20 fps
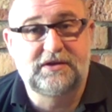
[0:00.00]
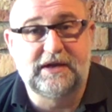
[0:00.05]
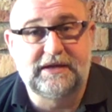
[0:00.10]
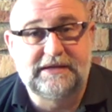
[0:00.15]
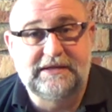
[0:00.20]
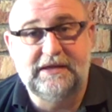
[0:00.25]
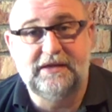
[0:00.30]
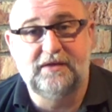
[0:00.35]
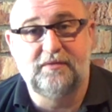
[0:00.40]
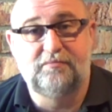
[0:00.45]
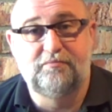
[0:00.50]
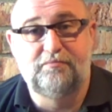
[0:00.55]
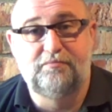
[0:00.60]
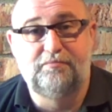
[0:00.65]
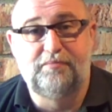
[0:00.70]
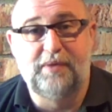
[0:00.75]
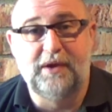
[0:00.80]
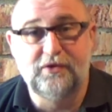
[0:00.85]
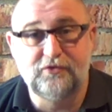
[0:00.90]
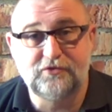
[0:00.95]
какие
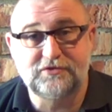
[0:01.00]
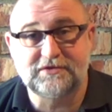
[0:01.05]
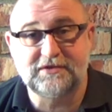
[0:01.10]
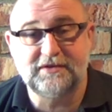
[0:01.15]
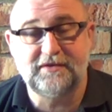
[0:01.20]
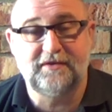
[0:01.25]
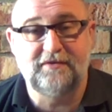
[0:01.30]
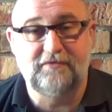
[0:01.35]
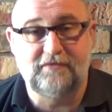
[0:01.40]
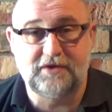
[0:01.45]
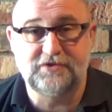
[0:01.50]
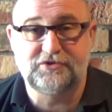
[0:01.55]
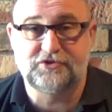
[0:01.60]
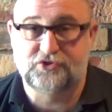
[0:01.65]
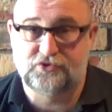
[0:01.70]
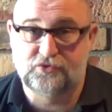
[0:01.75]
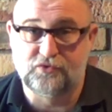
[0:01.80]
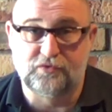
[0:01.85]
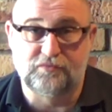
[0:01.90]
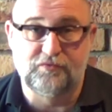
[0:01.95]
плюсы вас
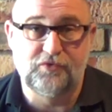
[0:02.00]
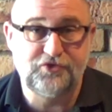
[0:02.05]
ждут.